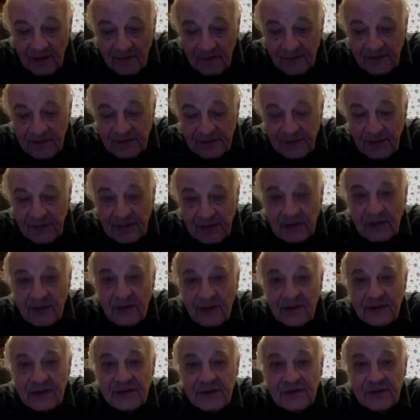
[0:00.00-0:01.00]

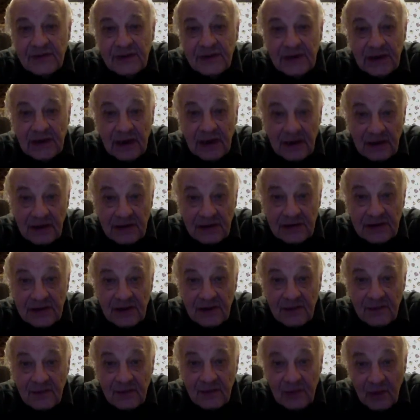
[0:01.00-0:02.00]
воспитывались в
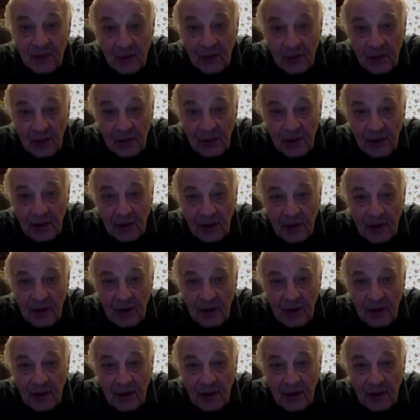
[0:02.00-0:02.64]
сатанинском духе.